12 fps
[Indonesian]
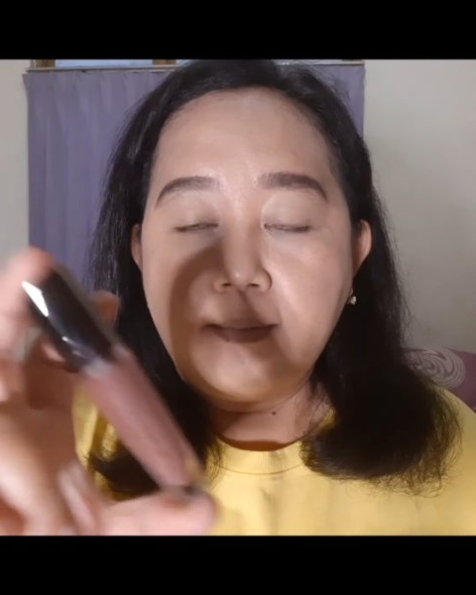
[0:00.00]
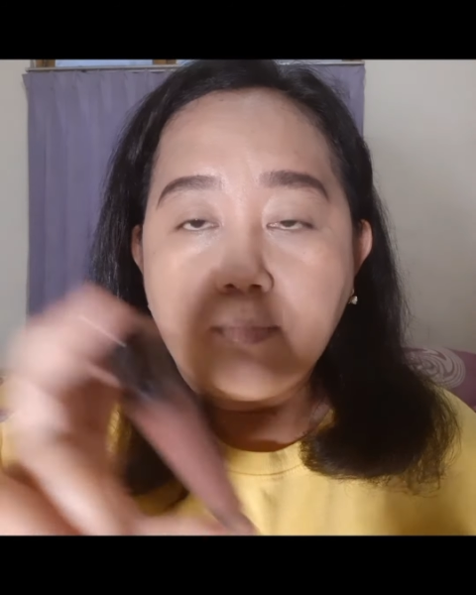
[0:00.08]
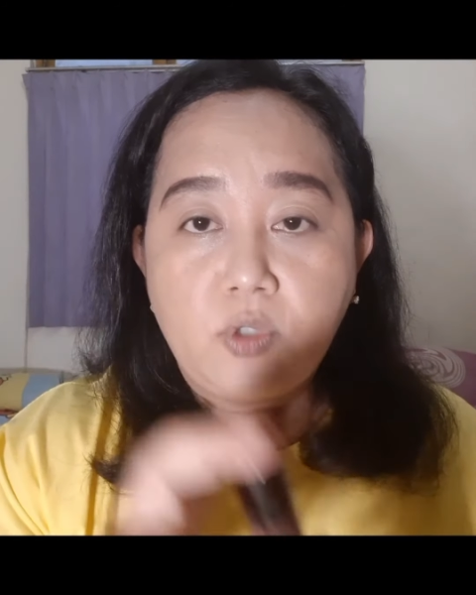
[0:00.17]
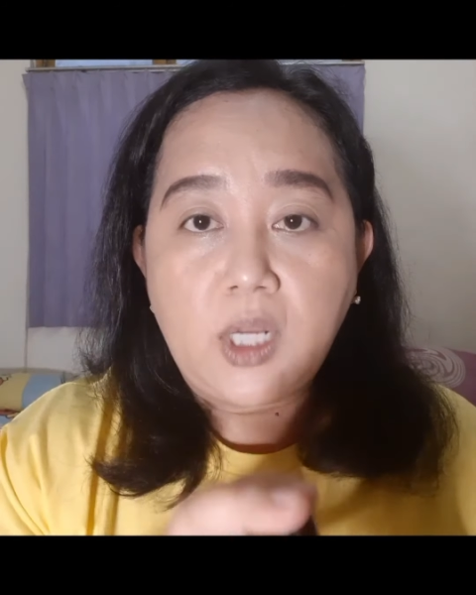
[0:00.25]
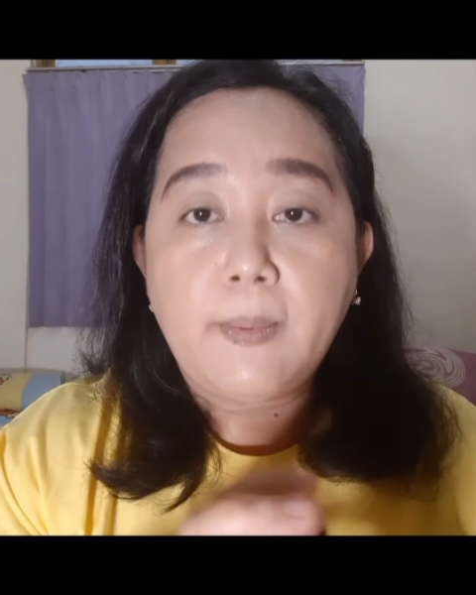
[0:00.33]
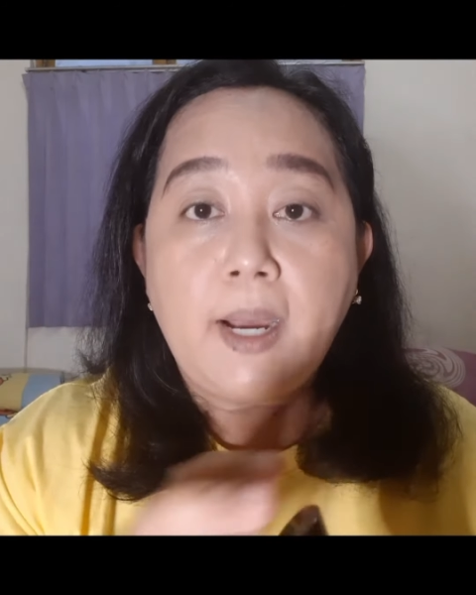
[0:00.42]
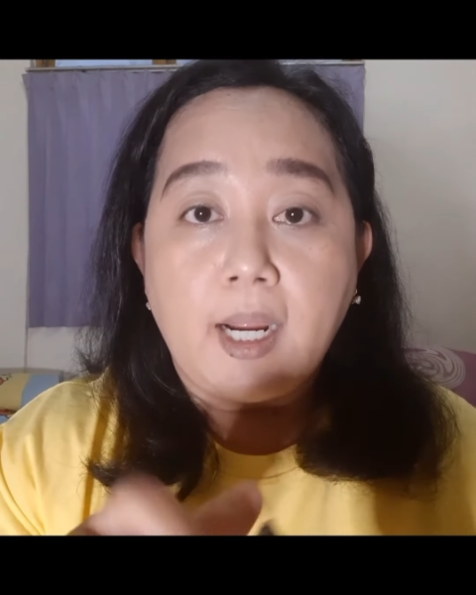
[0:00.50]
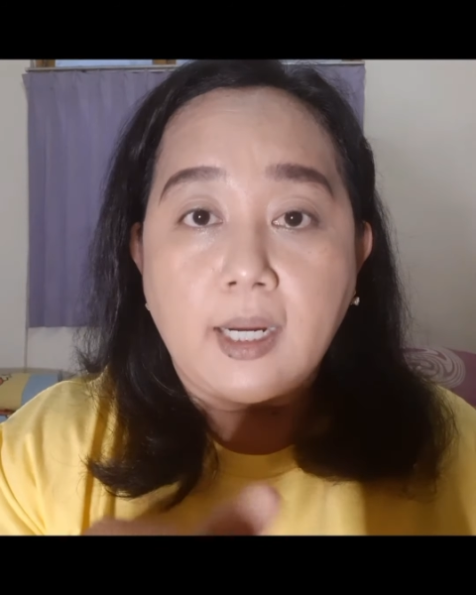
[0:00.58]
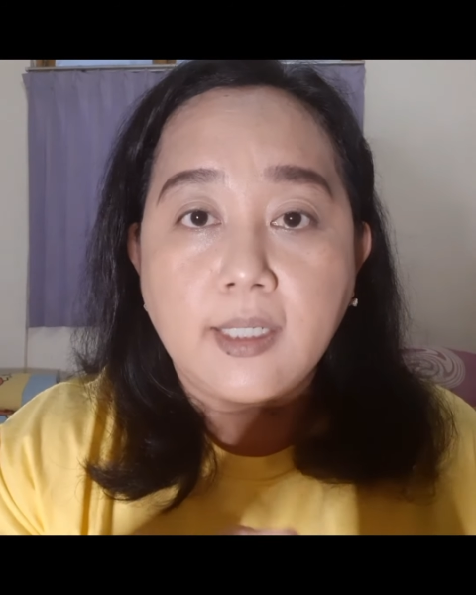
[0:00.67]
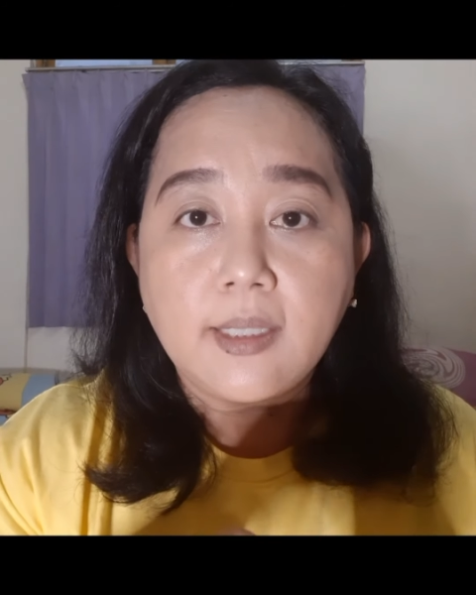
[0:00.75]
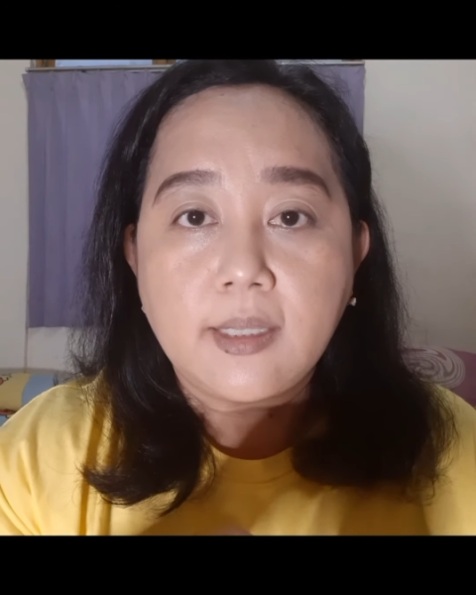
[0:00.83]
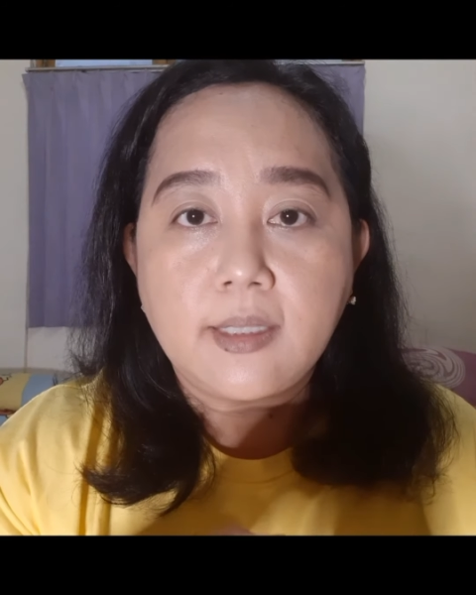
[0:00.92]
mudah
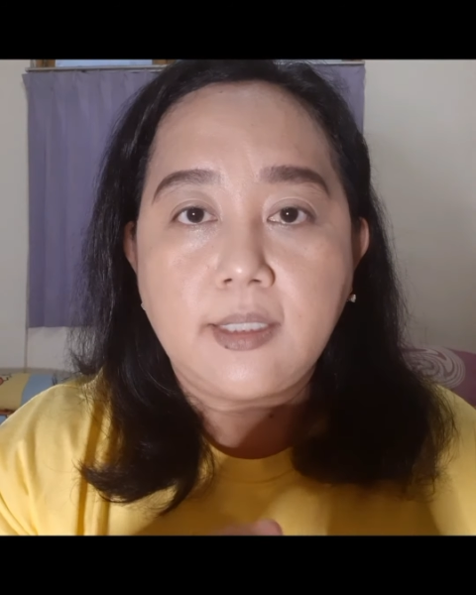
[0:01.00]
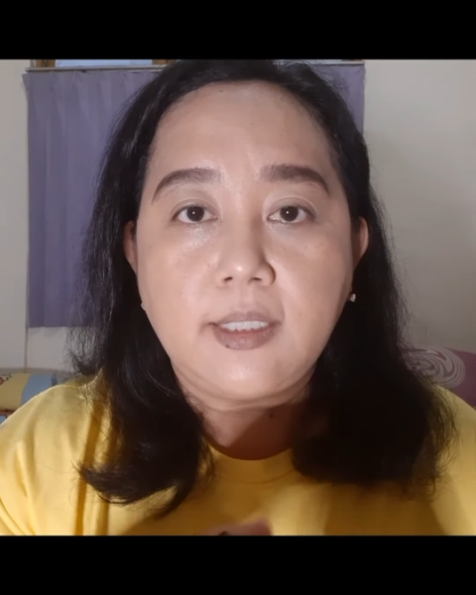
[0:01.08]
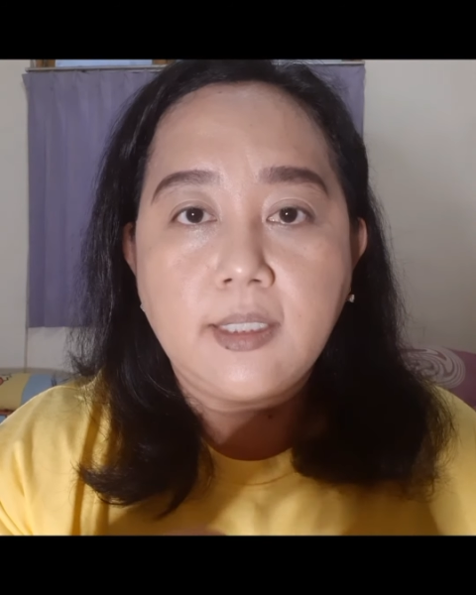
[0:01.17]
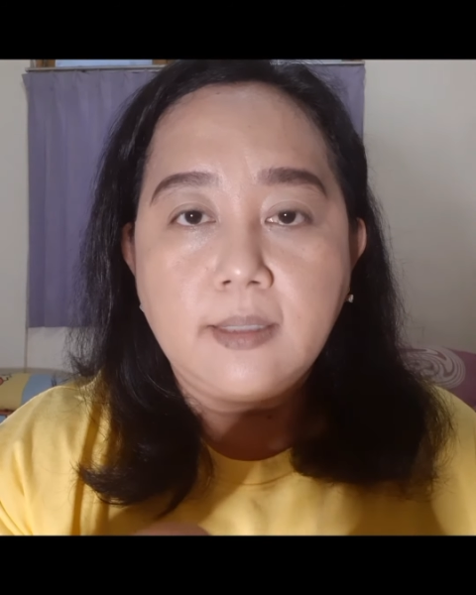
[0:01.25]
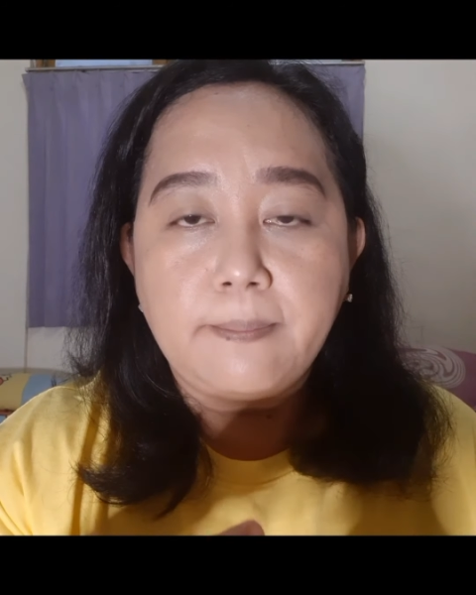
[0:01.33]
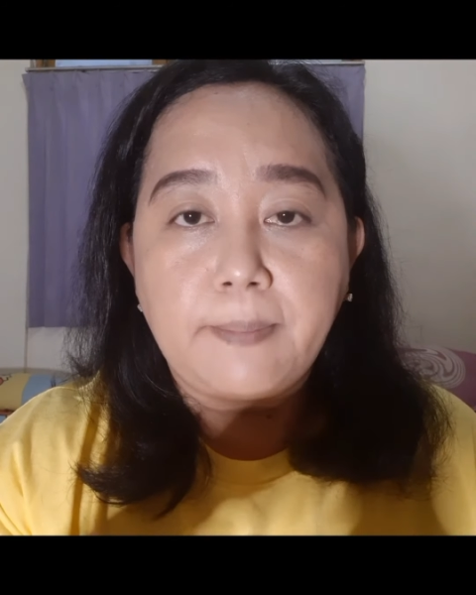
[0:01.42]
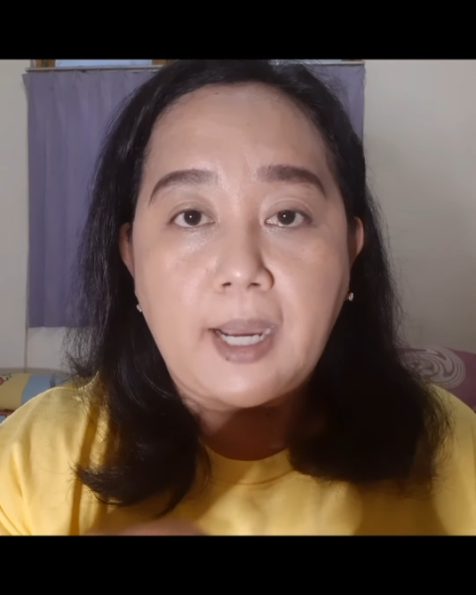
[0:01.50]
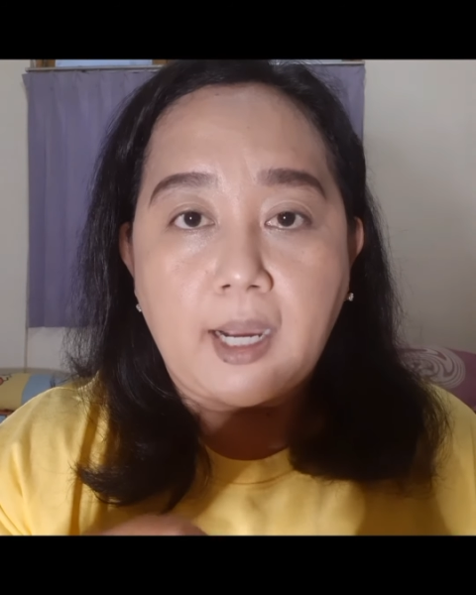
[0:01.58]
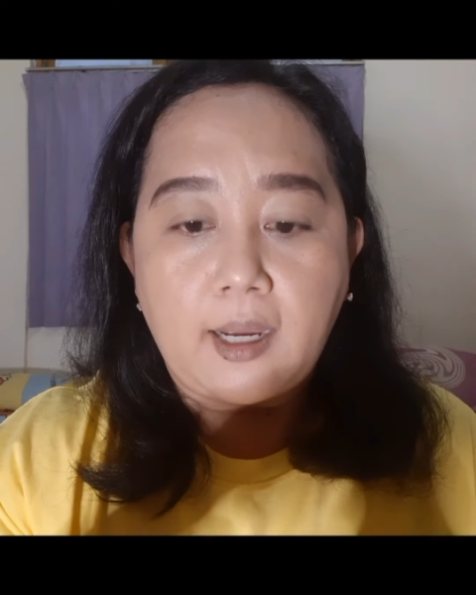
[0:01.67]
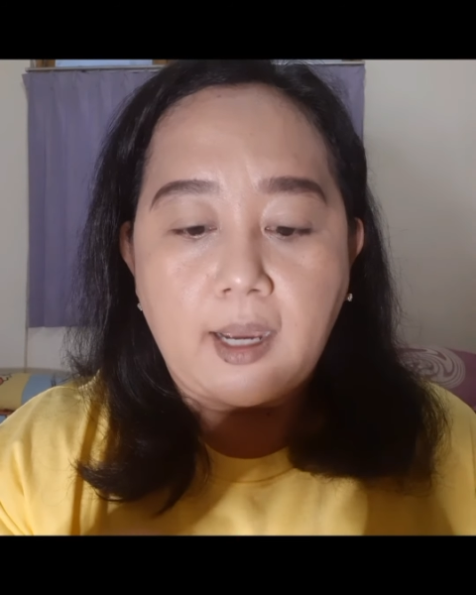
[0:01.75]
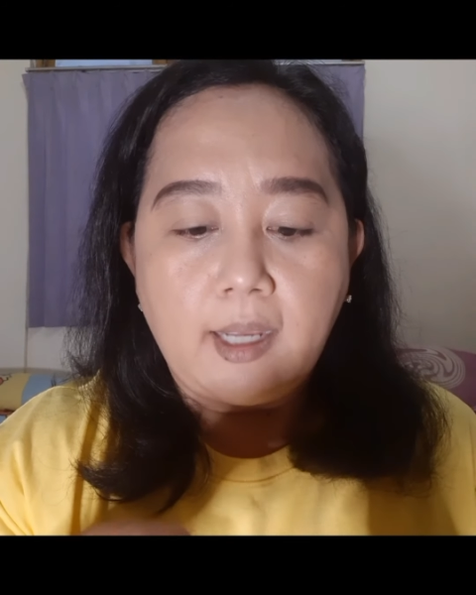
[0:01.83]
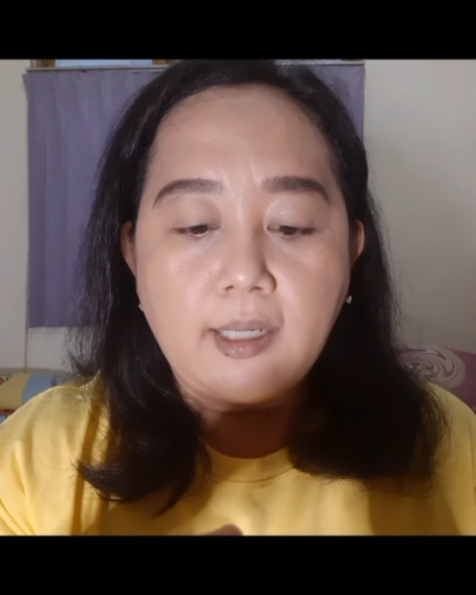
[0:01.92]
banget
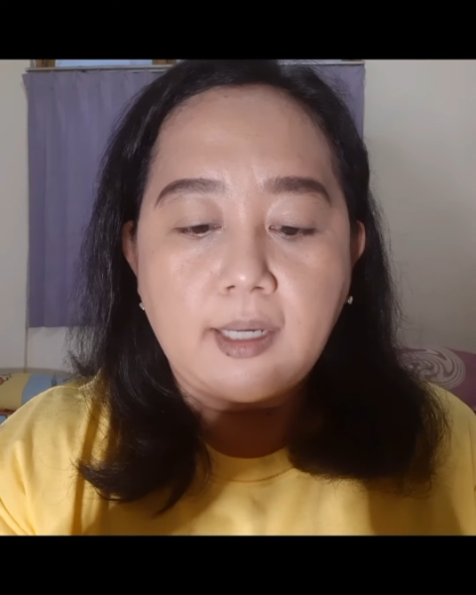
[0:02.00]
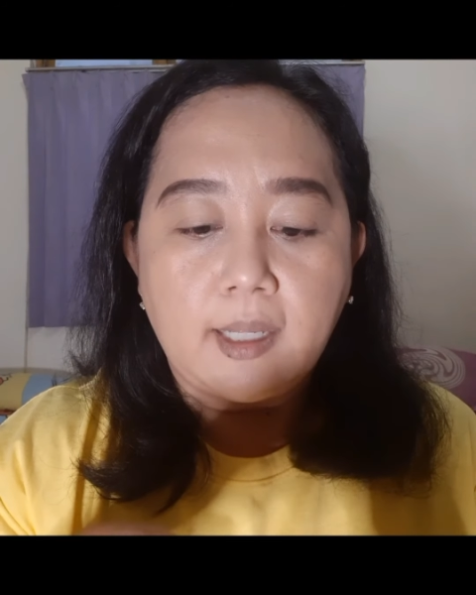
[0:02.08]
dipakai